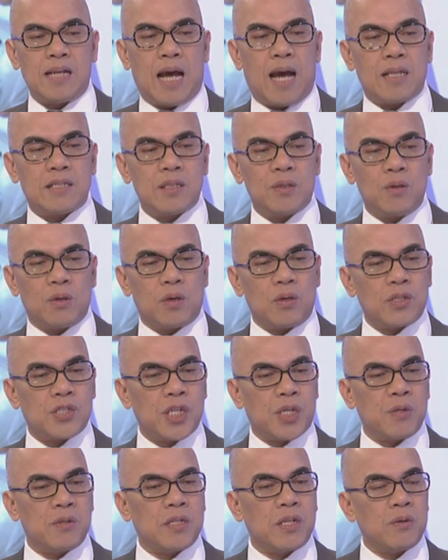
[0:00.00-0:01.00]
na siguro
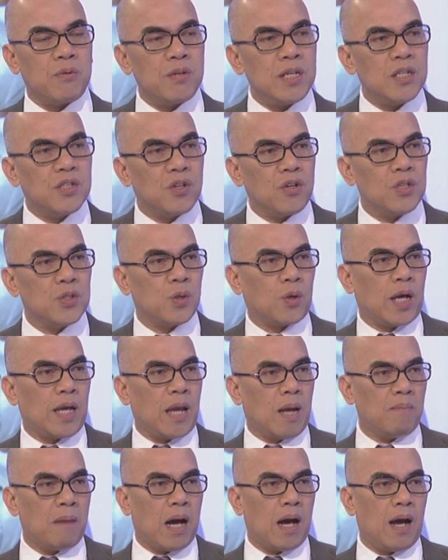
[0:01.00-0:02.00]
security reasons Yeah. o
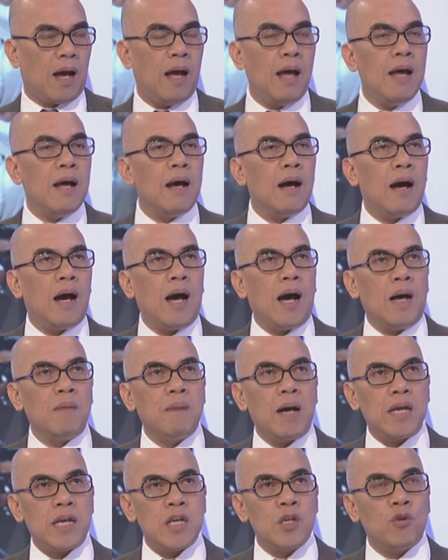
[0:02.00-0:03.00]
kaya ma, ah,
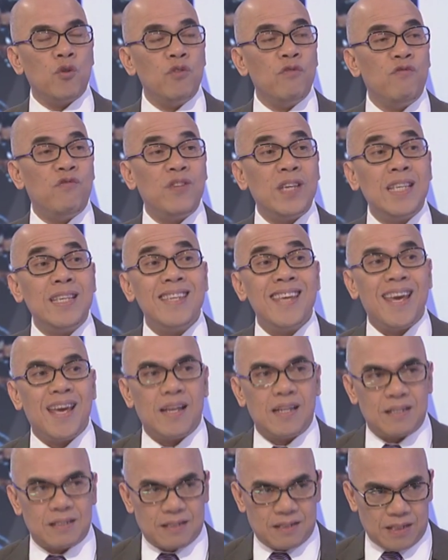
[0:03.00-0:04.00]
may
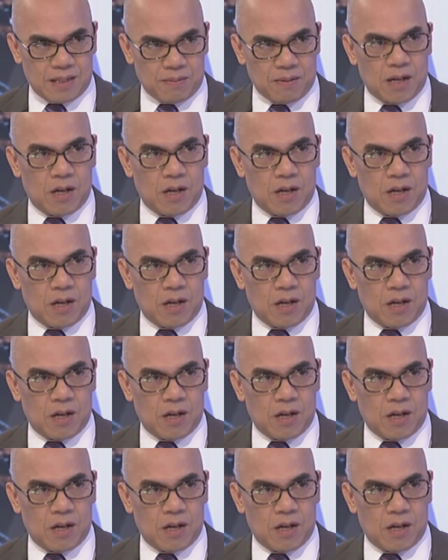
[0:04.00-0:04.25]
inconvenient, di